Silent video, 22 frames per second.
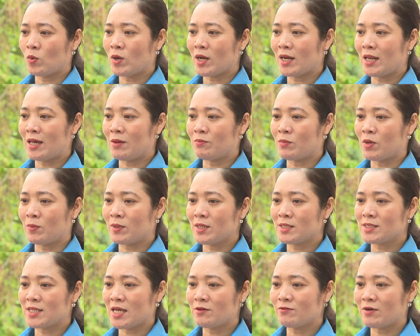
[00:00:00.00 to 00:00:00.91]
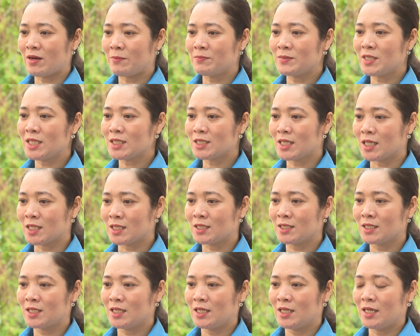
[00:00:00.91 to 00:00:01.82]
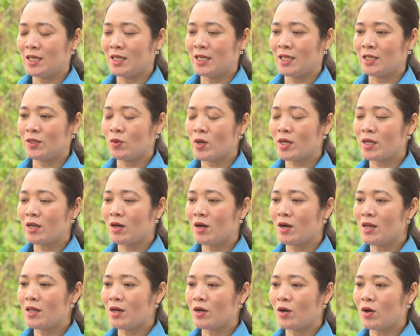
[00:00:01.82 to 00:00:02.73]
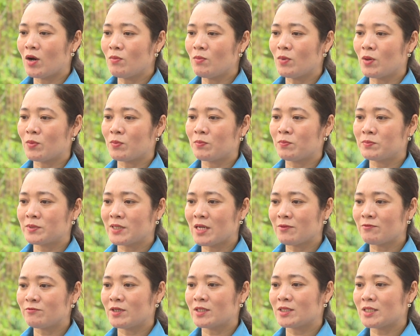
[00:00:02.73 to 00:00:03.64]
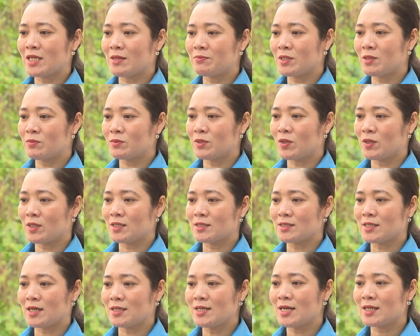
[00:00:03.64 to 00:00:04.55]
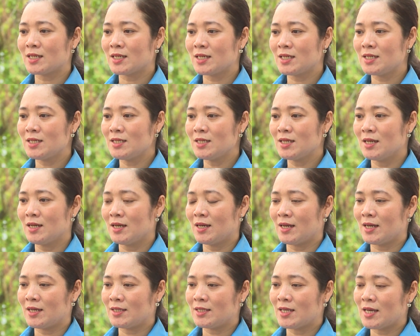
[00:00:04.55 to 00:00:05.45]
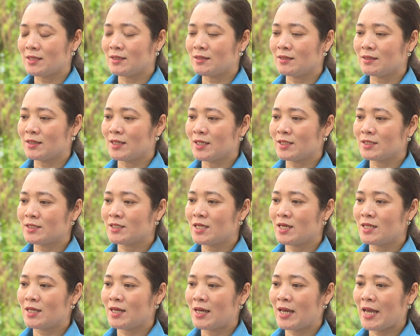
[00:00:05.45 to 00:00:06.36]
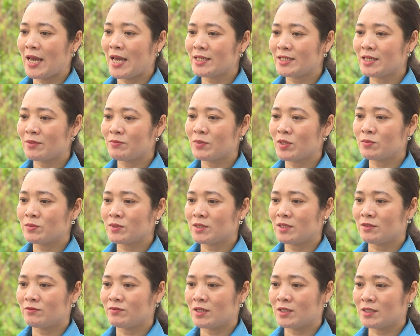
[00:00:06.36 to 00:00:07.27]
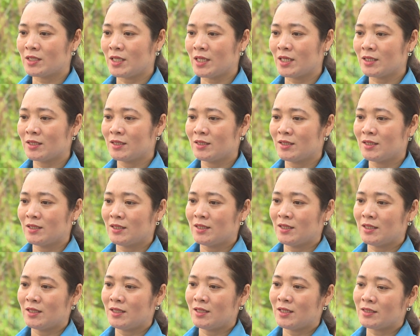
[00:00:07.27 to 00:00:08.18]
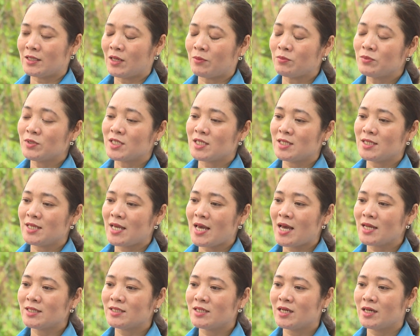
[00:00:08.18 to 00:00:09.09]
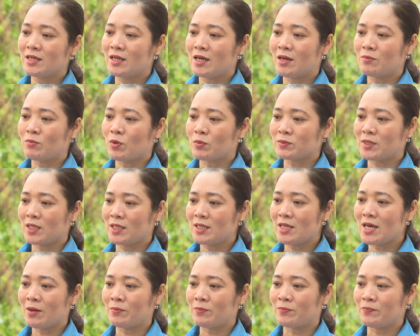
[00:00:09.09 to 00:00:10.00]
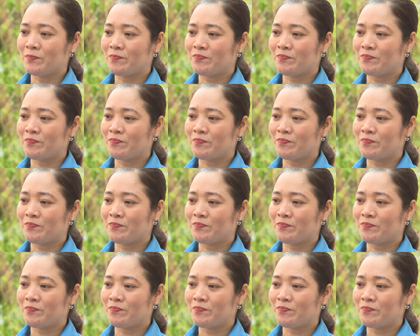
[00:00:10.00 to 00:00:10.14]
hoặc là một cái sản phẩm thiết thực thì qua đó là có 100% công đoàn cơ sở đăng ký và thực hiện trên 200 công trình phần việc thì tổng trị giá trên 1 tỷ đồng.